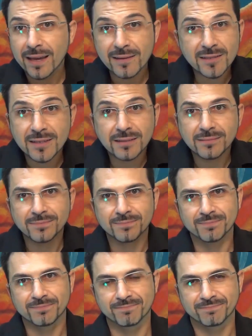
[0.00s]
É assim
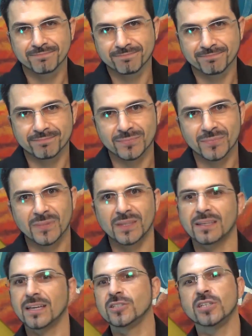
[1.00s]

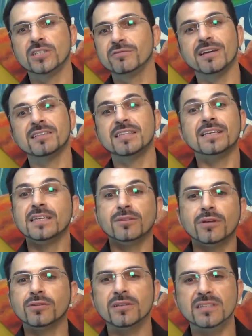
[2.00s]
que a gente vai
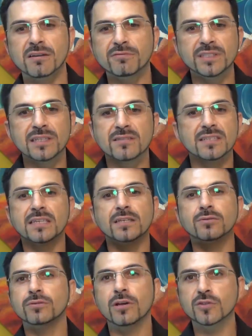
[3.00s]
seguindo a nossa vida,
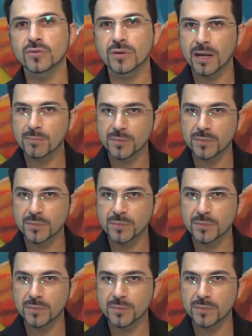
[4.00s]
seguindo o nosso